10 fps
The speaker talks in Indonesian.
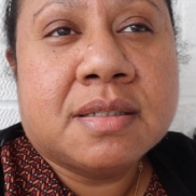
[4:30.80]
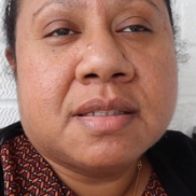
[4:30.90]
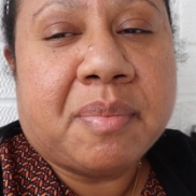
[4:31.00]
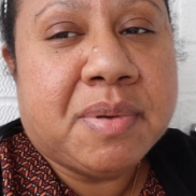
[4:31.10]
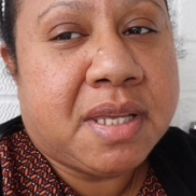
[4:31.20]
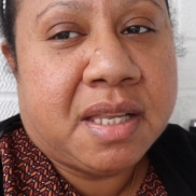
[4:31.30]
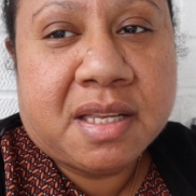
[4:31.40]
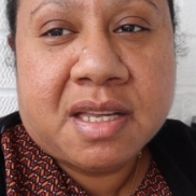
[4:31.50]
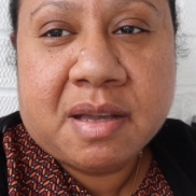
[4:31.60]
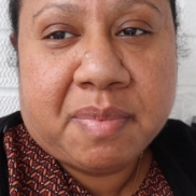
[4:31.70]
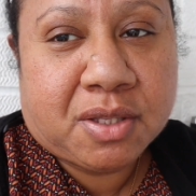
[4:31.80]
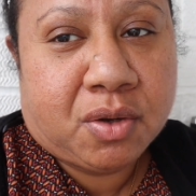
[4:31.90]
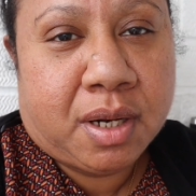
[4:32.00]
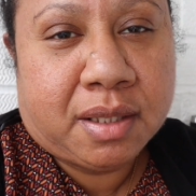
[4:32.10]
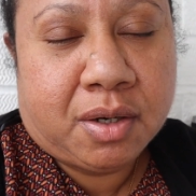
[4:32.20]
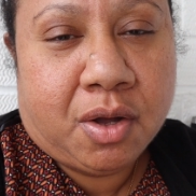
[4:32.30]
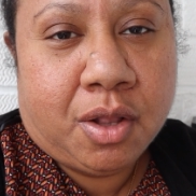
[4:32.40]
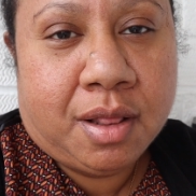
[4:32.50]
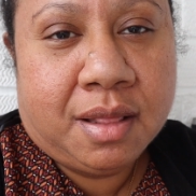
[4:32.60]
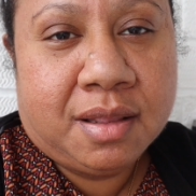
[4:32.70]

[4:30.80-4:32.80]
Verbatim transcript: tapi saya tidak dapat toilet roll